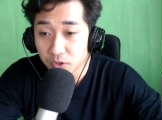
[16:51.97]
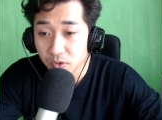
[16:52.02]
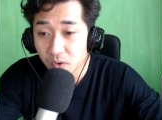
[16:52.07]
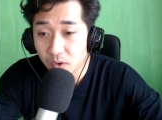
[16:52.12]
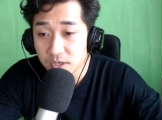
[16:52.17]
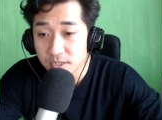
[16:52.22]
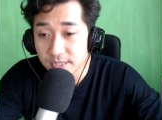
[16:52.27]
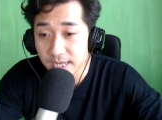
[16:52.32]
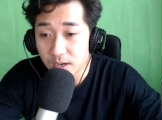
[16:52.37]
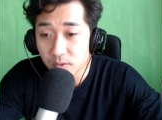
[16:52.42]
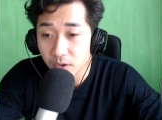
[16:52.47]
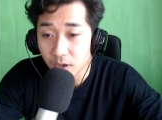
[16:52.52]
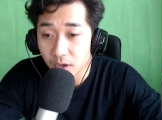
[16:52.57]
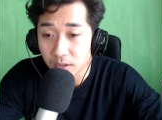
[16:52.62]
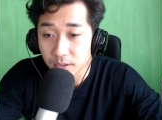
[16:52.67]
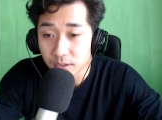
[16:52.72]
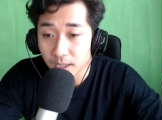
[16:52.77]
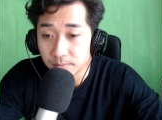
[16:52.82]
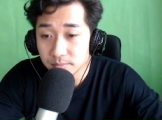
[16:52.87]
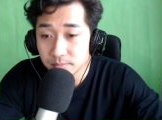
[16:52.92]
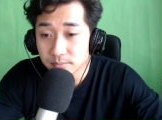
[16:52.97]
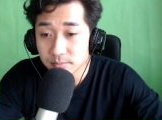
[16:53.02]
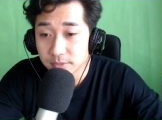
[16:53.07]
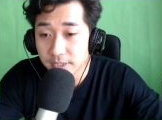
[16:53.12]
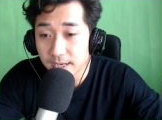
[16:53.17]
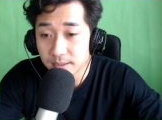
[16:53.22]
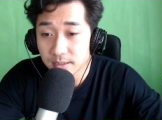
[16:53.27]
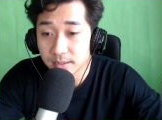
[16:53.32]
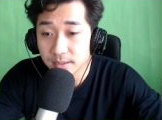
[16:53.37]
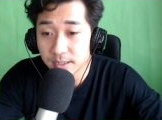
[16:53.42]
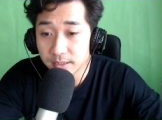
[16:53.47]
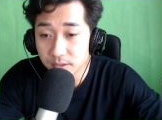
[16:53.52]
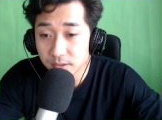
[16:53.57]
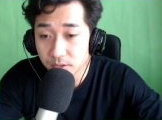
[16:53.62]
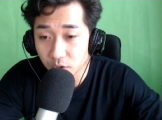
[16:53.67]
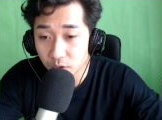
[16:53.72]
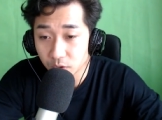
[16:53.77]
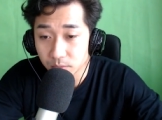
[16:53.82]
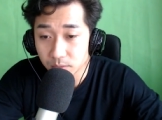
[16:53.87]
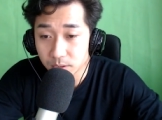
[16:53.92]
Sau đó đi ngược bốn bước,
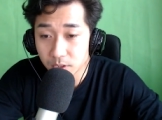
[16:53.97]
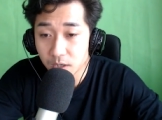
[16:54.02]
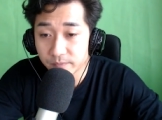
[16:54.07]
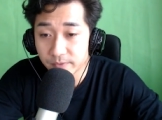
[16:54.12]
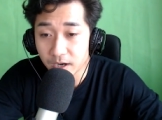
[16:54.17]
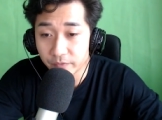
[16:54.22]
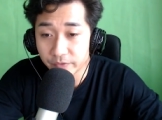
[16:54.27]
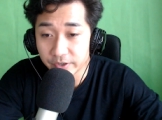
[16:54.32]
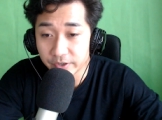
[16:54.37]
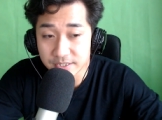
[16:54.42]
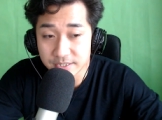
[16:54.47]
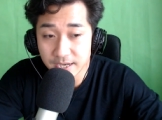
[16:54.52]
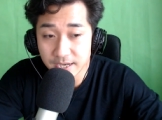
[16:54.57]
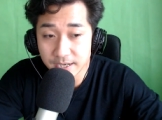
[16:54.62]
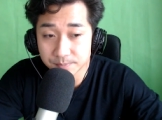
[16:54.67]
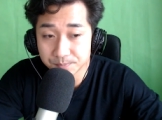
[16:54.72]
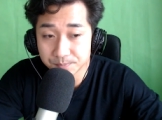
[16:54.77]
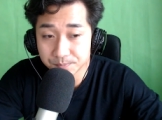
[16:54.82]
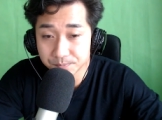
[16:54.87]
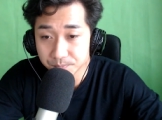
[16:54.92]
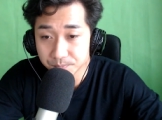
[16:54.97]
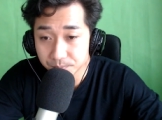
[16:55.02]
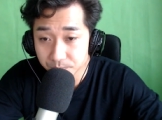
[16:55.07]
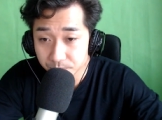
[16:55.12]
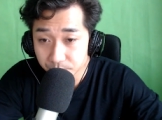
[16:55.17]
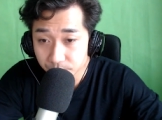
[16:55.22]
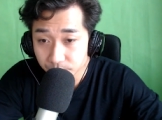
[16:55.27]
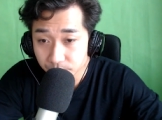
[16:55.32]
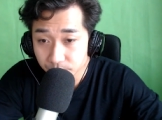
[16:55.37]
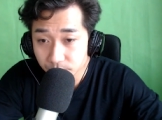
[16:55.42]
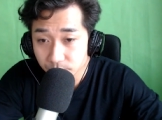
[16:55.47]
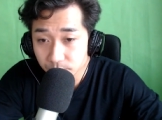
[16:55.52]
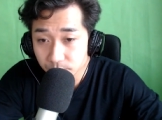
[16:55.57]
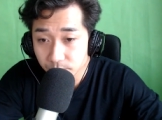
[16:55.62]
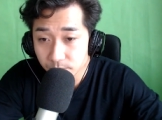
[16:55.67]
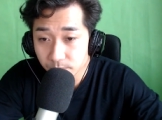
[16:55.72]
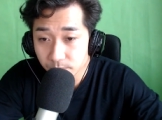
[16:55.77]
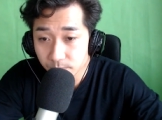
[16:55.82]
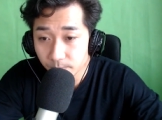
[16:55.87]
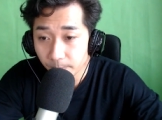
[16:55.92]
đọc câu chú, đi lên trên màn
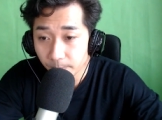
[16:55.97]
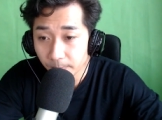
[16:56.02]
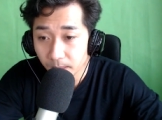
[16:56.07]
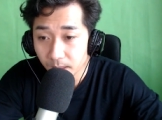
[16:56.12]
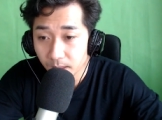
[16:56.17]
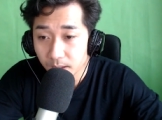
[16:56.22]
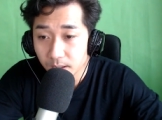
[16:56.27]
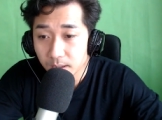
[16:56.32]
sương xám.